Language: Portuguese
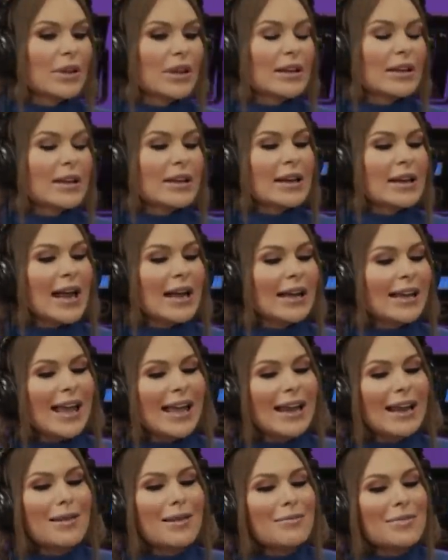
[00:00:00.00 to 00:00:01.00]
E
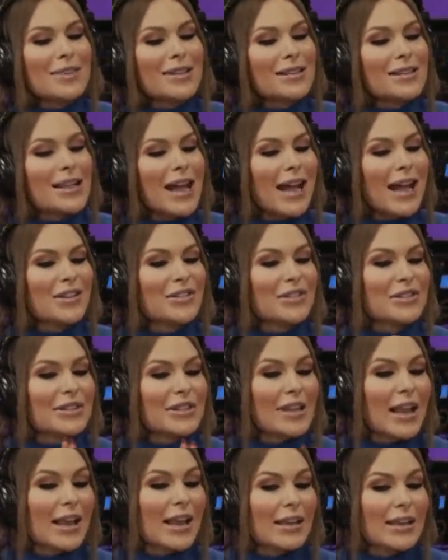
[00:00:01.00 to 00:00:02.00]
naquela amizade,
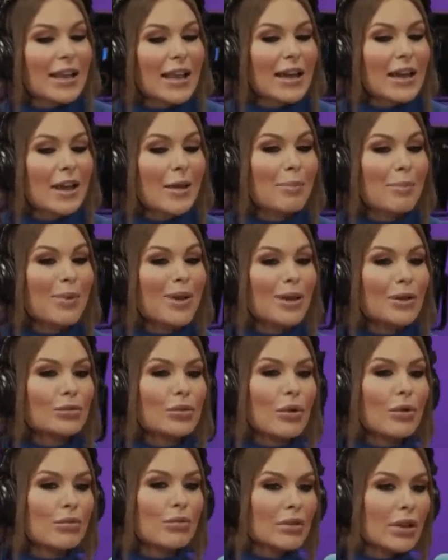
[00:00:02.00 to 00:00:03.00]
sem querer,
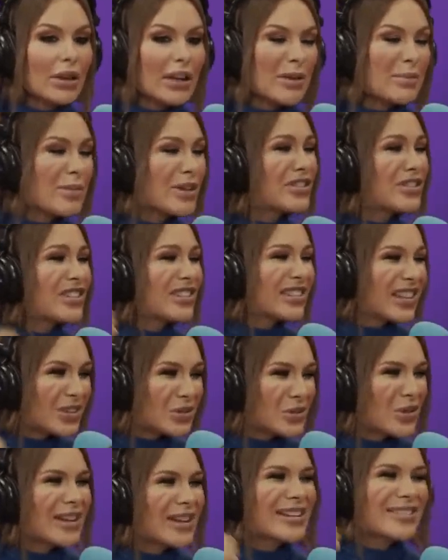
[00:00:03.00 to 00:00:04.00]
pintou um clima de
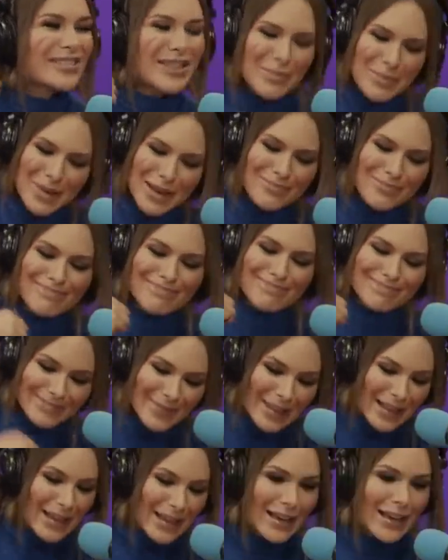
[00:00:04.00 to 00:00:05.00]
tanto ele também
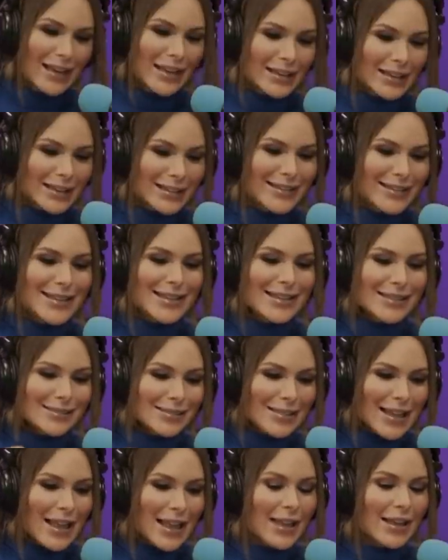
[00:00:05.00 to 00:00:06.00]
se
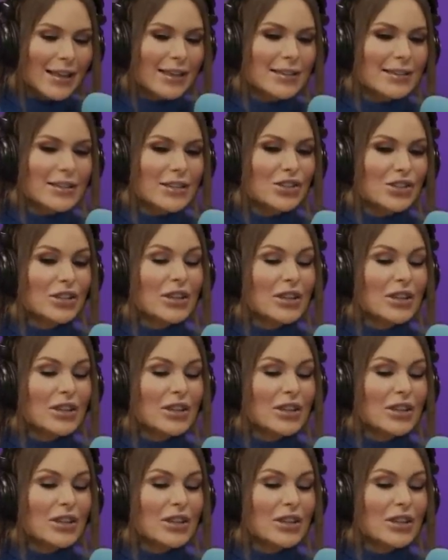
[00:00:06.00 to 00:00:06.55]
Né, insistir